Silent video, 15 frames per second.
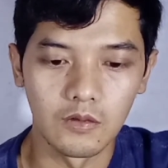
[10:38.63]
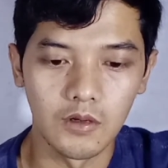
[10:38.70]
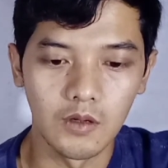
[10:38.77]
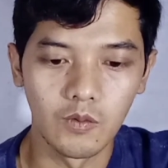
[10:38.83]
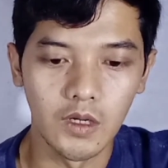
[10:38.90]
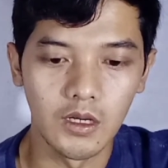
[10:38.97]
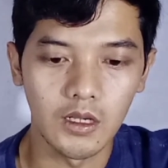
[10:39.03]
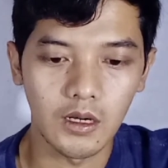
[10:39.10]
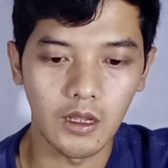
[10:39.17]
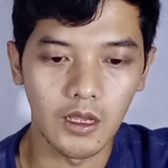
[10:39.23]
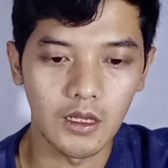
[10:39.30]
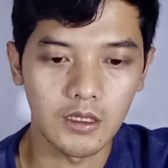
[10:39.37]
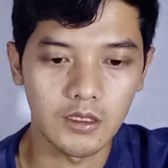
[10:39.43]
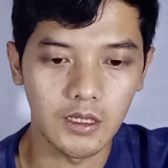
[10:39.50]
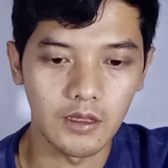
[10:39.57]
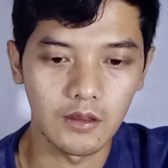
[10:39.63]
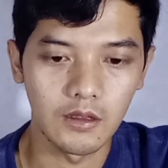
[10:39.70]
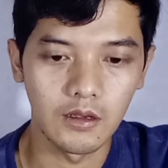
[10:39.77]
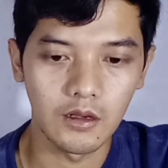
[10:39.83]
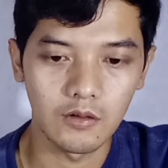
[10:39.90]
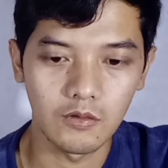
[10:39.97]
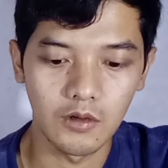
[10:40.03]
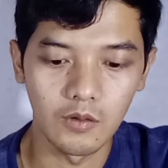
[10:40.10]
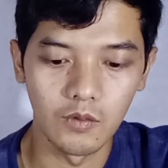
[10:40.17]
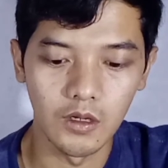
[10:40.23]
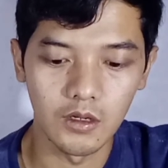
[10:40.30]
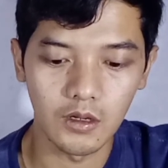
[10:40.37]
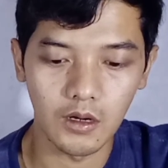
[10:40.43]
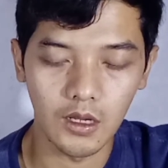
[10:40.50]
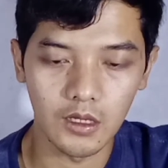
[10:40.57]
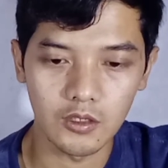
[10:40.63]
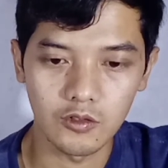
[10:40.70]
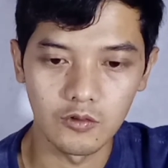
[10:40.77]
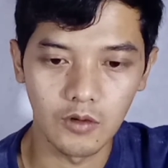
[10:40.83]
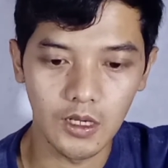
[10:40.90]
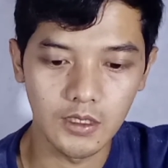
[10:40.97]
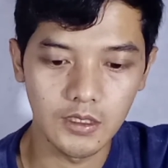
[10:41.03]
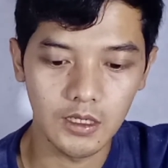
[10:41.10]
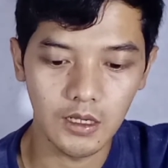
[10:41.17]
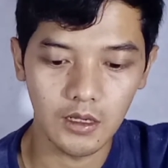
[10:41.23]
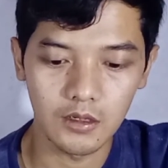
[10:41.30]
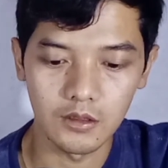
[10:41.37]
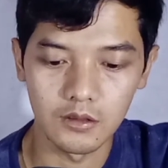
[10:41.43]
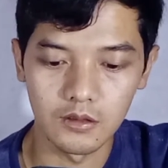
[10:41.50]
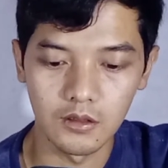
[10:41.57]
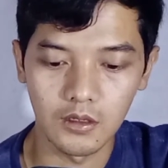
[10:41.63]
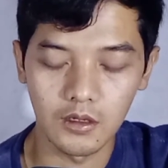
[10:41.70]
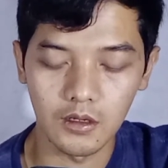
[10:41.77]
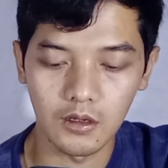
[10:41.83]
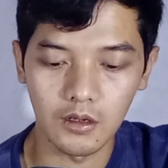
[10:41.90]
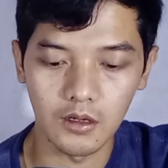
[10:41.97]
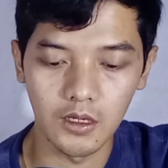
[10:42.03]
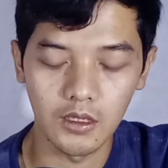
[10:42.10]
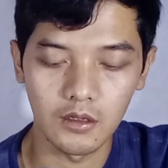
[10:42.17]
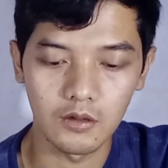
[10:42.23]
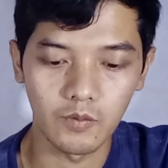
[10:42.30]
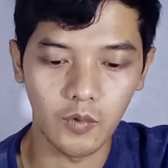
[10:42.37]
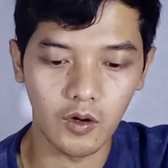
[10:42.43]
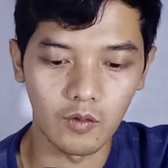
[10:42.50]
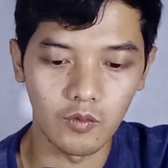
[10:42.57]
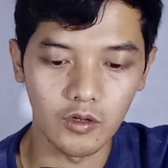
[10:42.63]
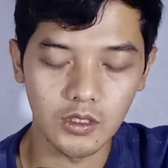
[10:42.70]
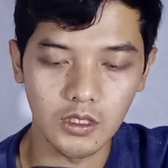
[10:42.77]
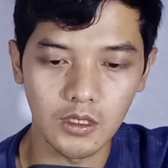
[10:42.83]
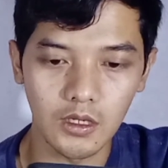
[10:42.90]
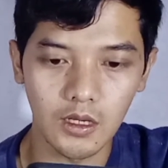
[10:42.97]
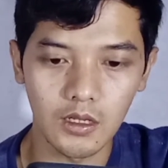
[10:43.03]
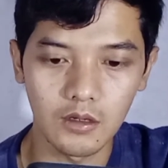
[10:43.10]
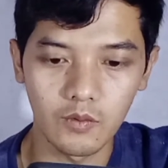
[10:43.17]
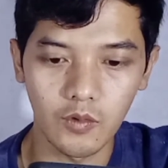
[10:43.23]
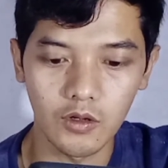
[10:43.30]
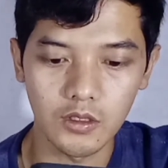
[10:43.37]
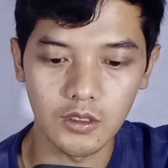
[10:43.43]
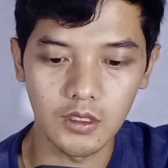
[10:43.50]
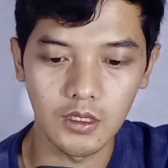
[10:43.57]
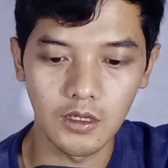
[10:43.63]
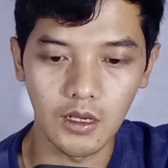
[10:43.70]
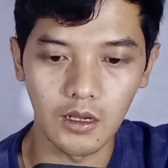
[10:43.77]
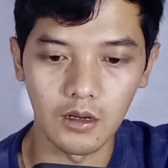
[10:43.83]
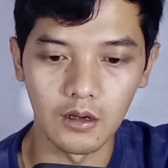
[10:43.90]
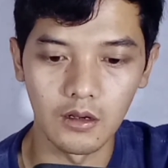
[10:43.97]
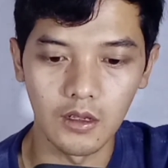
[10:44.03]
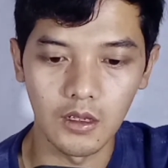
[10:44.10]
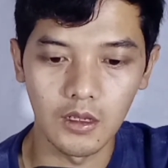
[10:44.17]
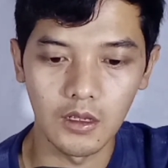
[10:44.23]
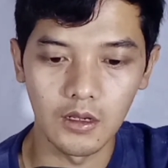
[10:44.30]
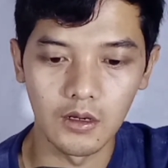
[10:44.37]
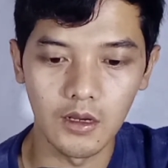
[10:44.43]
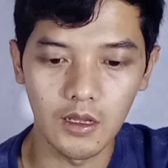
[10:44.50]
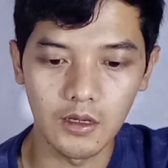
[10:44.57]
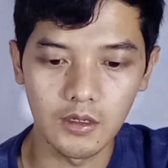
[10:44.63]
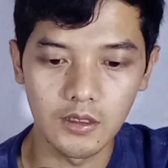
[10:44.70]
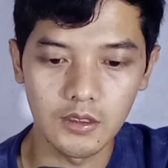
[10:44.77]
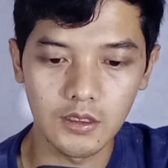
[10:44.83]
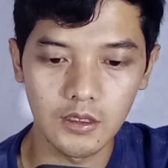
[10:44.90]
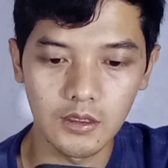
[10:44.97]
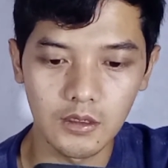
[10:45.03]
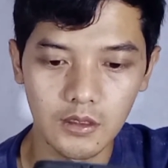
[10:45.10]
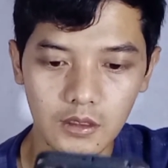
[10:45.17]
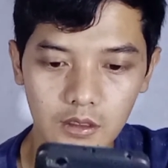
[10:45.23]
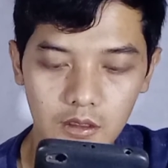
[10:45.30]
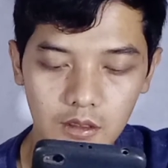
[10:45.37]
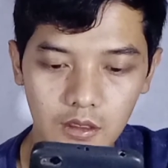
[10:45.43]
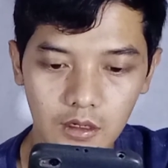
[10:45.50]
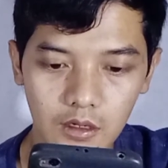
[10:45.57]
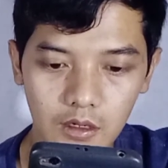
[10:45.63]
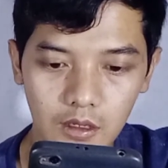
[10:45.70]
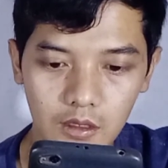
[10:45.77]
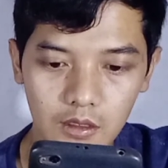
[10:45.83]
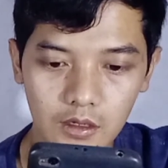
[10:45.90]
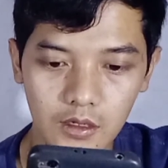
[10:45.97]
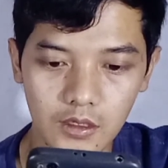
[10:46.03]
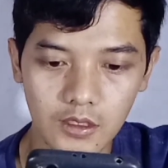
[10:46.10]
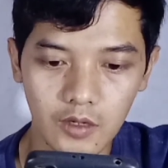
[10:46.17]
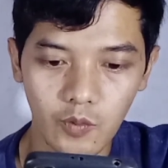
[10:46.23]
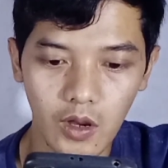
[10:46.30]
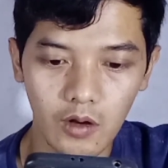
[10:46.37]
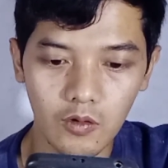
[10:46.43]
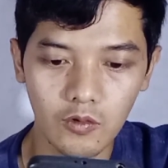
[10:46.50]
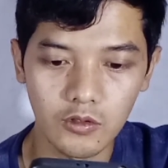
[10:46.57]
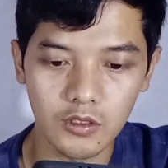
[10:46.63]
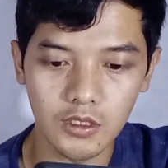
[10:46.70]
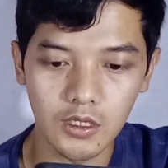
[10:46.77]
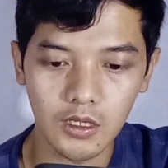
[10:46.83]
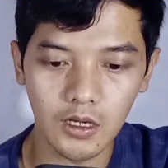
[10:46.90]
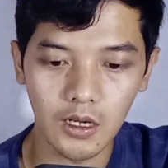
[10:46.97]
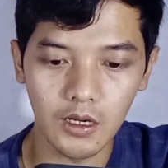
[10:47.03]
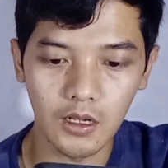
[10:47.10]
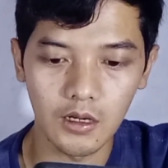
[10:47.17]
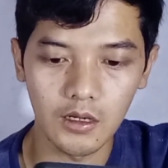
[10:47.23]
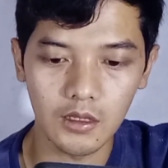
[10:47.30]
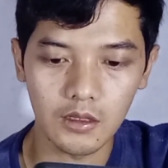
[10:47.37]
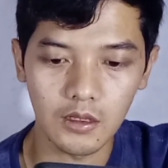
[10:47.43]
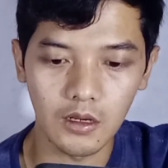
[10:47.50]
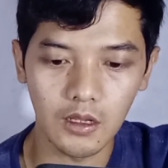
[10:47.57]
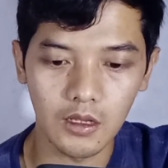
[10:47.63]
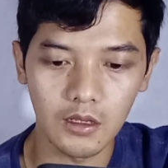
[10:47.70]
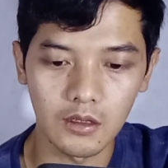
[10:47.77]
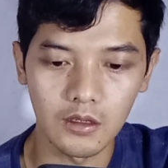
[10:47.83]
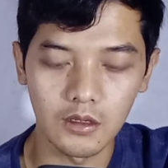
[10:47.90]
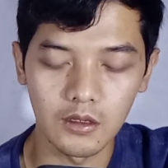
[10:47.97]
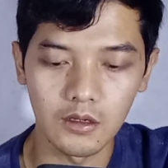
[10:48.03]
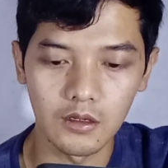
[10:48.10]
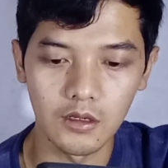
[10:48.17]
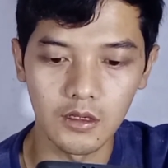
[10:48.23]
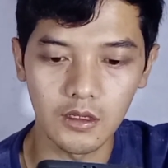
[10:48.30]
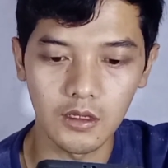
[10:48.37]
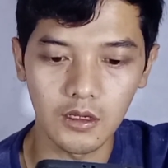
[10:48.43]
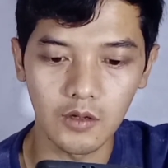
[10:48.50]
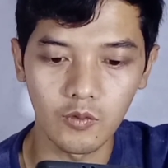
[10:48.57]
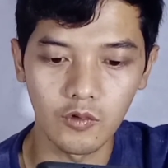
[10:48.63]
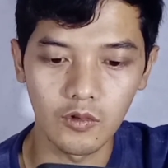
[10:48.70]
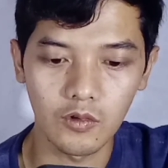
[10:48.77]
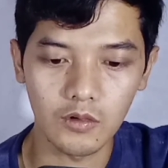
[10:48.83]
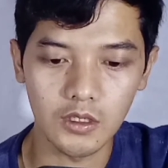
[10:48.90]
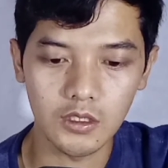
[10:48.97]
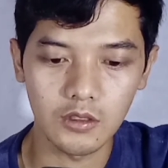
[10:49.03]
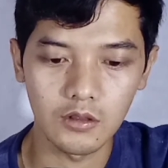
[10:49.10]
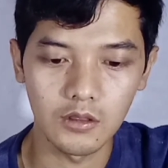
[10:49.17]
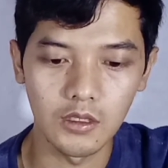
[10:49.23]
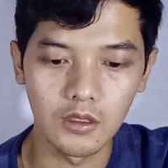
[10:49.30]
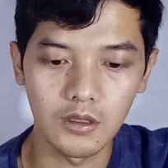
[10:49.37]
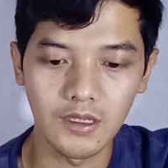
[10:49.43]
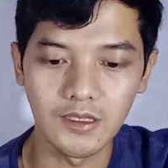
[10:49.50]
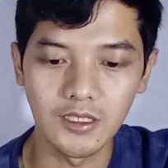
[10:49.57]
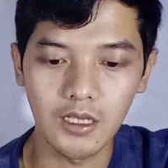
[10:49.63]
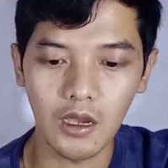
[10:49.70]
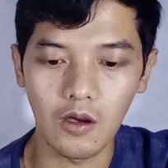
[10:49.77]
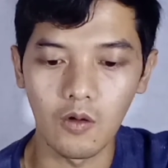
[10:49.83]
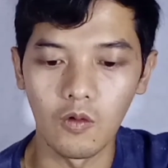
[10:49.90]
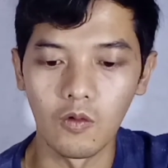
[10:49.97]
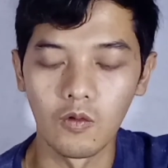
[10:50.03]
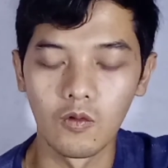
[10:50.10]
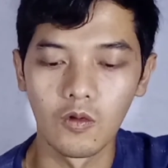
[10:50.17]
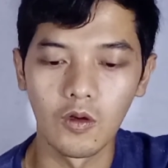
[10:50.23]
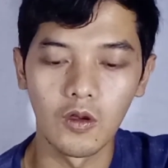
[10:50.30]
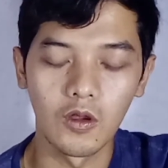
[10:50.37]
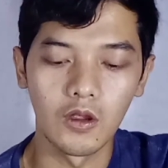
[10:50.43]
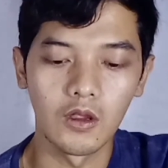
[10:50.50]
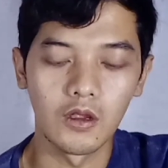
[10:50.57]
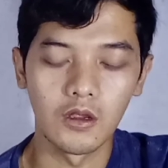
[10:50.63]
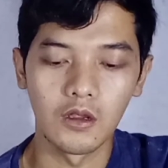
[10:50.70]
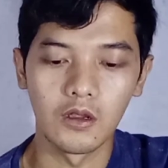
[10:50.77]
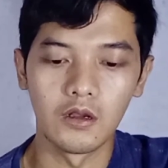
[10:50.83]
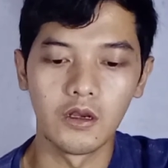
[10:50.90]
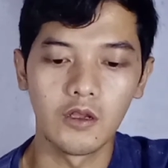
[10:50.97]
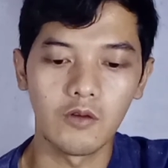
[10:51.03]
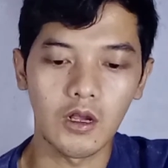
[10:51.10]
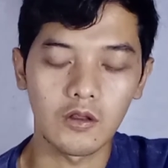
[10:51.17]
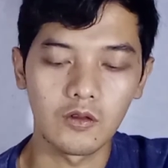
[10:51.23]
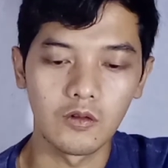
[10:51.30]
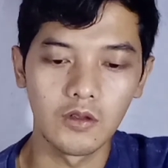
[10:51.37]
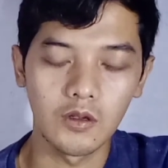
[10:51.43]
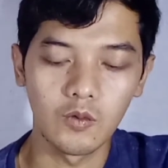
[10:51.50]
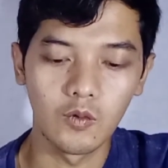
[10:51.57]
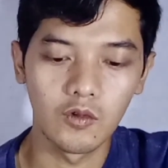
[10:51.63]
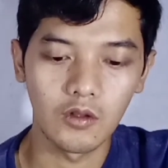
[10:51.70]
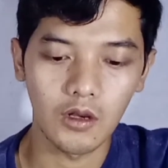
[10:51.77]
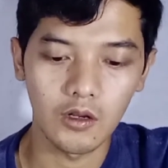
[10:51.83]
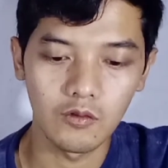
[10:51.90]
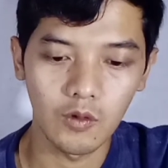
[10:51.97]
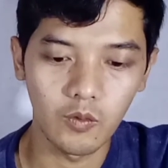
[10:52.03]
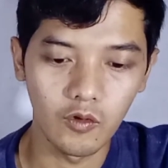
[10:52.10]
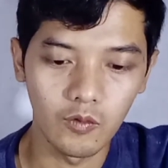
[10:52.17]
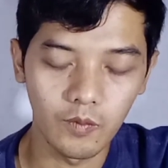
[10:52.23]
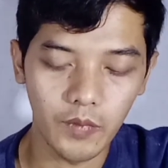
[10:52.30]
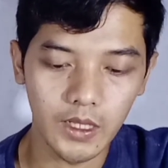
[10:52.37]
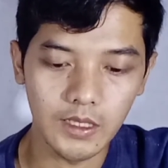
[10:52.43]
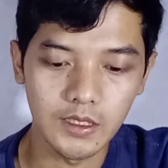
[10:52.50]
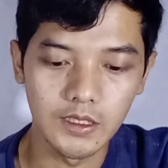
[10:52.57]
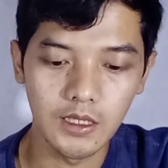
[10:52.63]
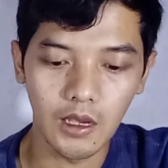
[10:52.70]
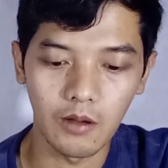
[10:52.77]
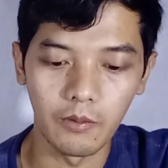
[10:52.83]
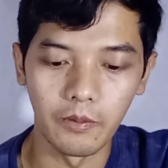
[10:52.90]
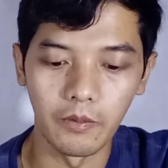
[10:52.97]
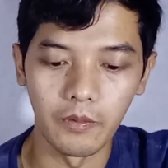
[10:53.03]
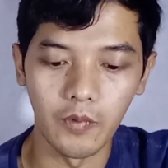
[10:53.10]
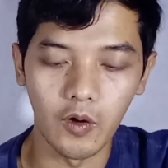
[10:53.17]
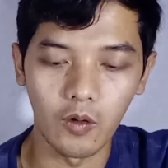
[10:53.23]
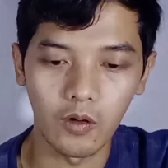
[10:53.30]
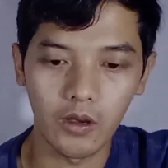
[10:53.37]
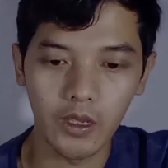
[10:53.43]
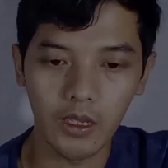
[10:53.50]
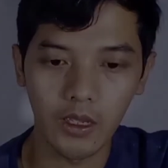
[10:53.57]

udah bener ya settingan udah bener langsung aja klik promosikan postingan dan di sini terlihat kerja bagus iklan anda telah dikirim untuk ditinjau ini waktunya membutuhkan 24 jam oke